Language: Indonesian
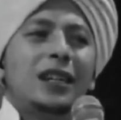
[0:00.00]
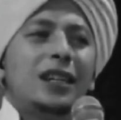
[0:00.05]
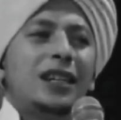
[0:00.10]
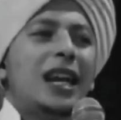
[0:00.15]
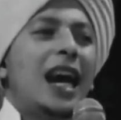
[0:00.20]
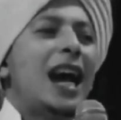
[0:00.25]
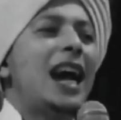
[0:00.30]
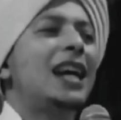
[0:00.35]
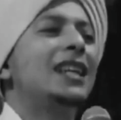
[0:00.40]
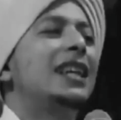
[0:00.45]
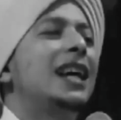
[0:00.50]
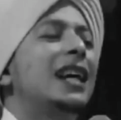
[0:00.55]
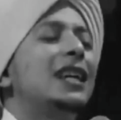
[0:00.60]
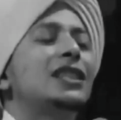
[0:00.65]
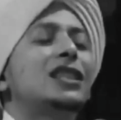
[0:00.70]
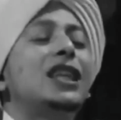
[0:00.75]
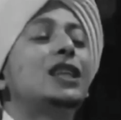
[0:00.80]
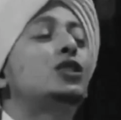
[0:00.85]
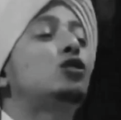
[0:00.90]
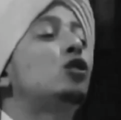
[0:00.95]
gak ada
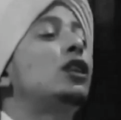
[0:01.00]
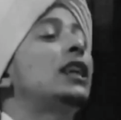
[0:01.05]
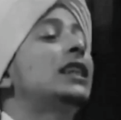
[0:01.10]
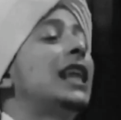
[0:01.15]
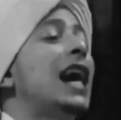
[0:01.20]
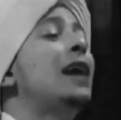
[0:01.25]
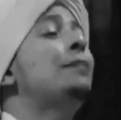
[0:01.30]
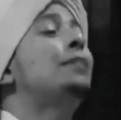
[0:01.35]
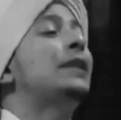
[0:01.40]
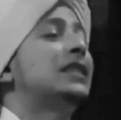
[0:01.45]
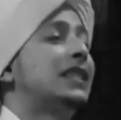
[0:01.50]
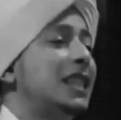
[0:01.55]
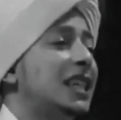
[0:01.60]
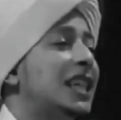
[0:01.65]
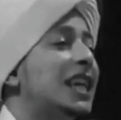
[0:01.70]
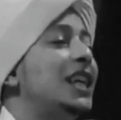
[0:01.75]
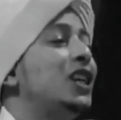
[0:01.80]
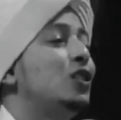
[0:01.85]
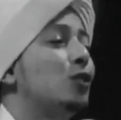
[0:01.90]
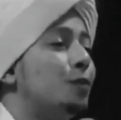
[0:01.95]
sesulit apa sih
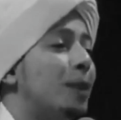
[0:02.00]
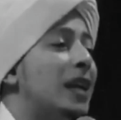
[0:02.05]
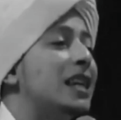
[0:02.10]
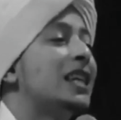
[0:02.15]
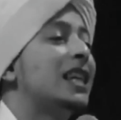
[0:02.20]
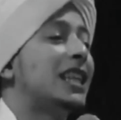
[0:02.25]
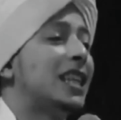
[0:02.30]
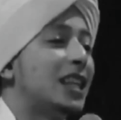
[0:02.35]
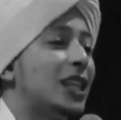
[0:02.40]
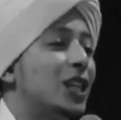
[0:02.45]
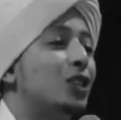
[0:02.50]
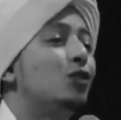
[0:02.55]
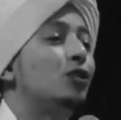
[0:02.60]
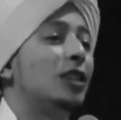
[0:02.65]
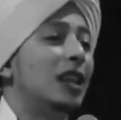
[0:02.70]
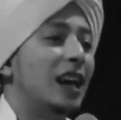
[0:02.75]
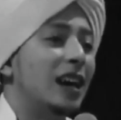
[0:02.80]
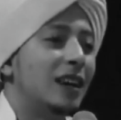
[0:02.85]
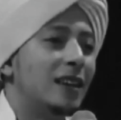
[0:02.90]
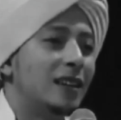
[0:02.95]
kehidupan kita di
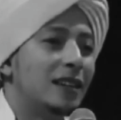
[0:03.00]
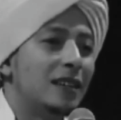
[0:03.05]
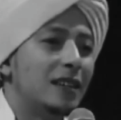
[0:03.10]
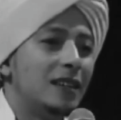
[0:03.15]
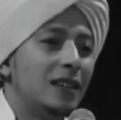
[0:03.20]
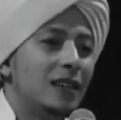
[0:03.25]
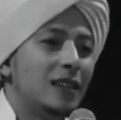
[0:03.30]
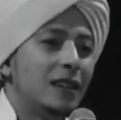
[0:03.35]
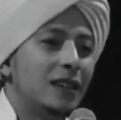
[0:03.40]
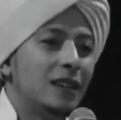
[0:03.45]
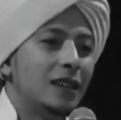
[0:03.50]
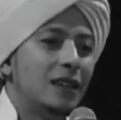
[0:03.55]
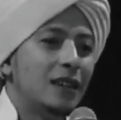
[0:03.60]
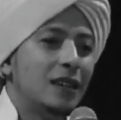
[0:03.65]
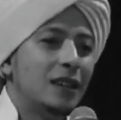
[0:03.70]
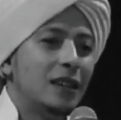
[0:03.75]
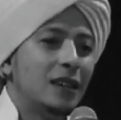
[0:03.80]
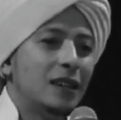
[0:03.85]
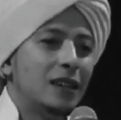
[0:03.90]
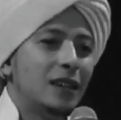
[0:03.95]
dunia
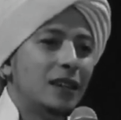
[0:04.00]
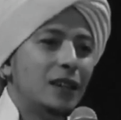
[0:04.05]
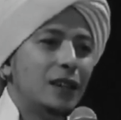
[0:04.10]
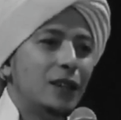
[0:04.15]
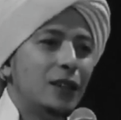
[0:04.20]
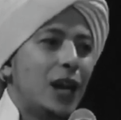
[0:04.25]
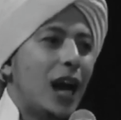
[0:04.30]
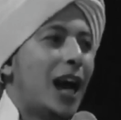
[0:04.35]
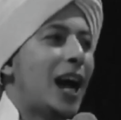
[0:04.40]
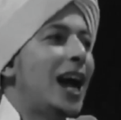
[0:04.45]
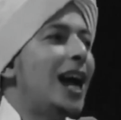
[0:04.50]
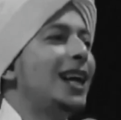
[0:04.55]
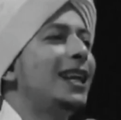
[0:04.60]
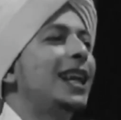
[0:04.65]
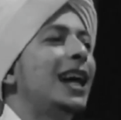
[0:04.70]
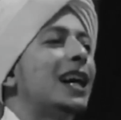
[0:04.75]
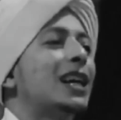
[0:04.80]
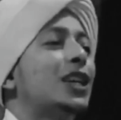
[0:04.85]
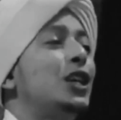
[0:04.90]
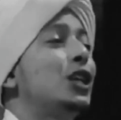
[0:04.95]
gak ada
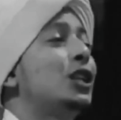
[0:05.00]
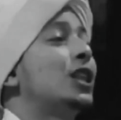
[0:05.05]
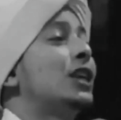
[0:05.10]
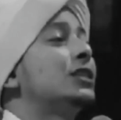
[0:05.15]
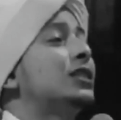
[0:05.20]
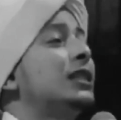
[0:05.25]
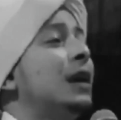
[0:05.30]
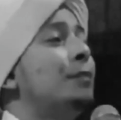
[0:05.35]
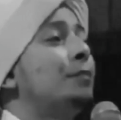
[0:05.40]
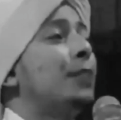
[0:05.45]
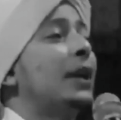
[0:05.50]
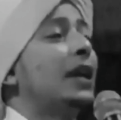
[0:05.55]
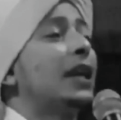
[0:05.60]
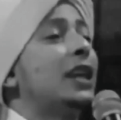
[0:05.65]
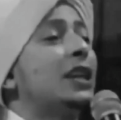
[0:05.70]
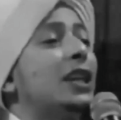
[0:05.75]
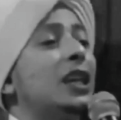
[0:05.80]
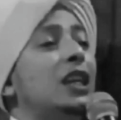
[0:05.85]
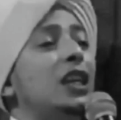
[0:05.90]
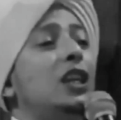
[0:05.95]
sampai
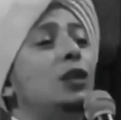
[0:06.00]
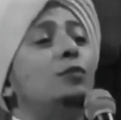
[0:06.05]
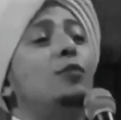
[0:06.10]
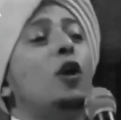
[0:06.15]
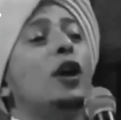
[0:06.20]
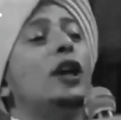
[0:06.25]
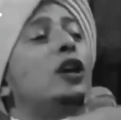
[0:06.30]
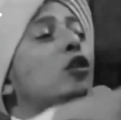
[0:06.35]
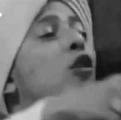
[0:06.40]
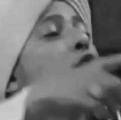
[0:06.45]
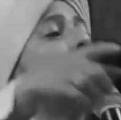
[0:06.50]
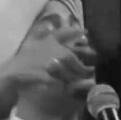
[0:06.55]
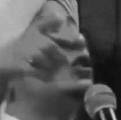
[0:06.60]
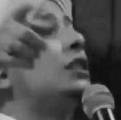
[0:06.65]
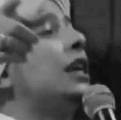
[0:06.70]
kita ini diboykot